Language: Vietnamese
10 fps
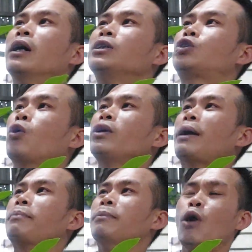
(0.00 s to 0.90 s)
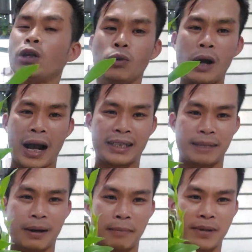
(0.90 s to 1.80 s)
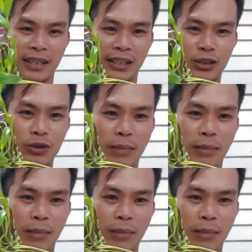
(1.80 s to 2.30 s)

Hình số 51 cũng 205 nghìn Hình số